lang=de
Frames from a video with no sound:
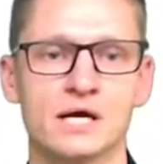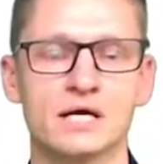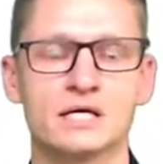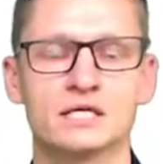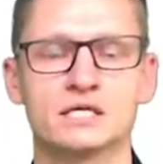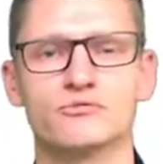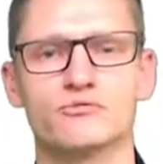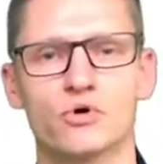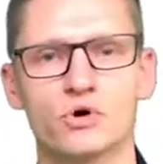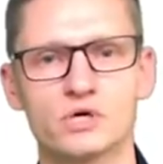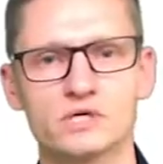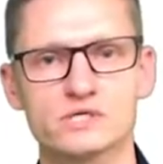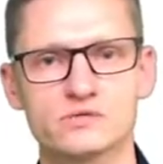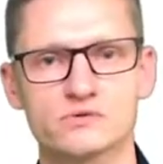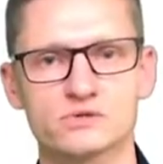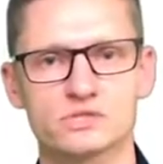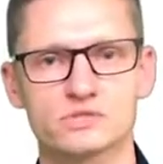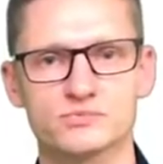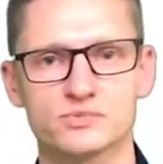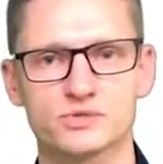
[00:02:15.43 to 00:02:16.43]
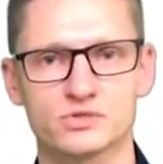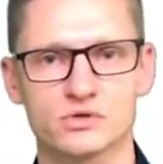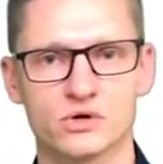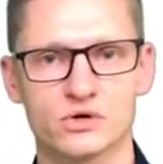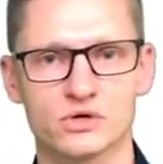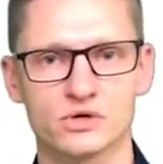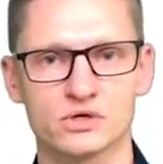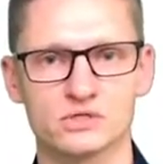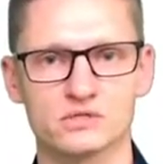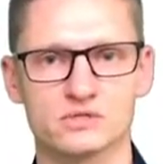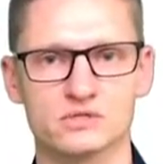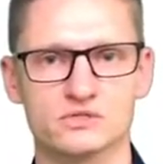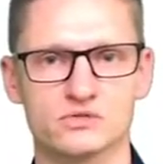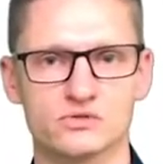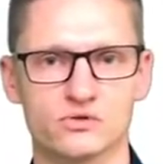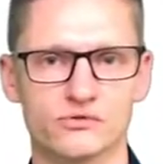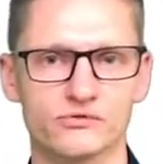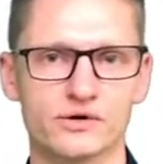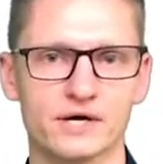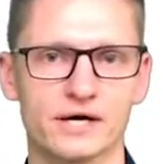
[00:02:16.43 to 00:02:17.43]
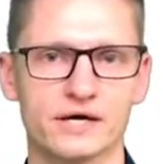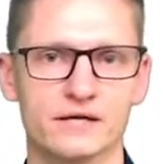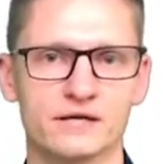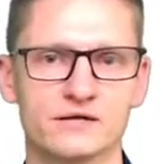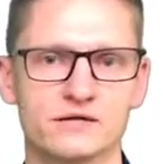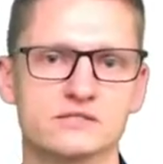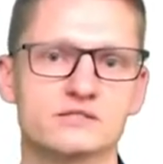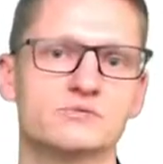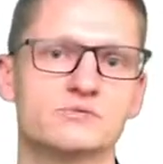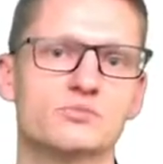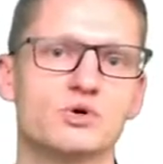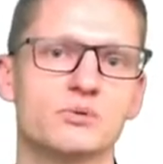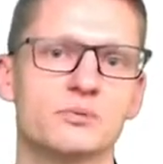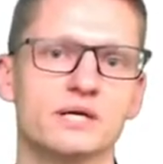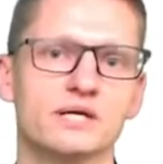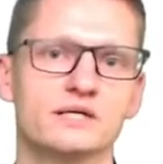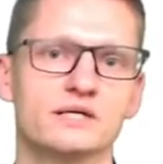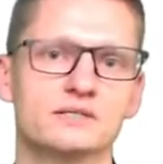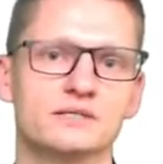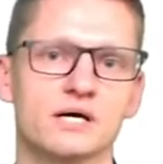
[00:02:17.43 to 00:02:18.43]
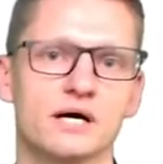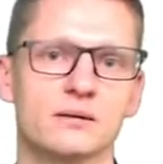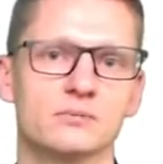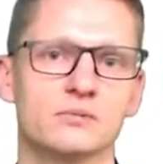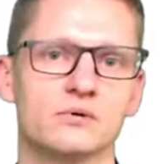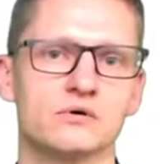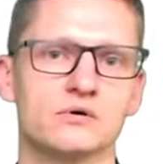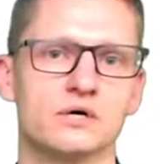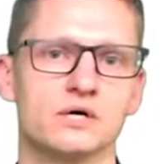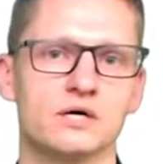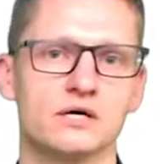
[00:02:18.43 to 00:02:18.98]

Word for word: Die Vorlesung ist besonders insofern, dass ich mir überlegt habe,